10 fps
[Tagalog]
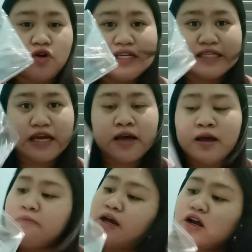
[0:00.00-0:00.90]
Kasi,
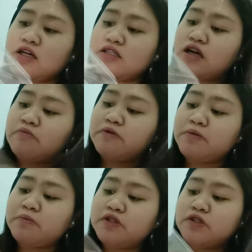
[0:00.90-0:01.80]
para kasi ang
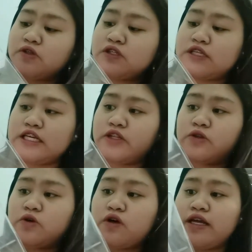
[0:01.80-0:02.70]
purpose ko
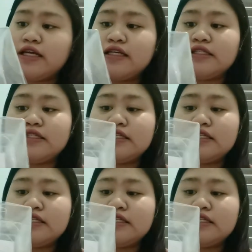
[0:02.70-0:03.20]
dito is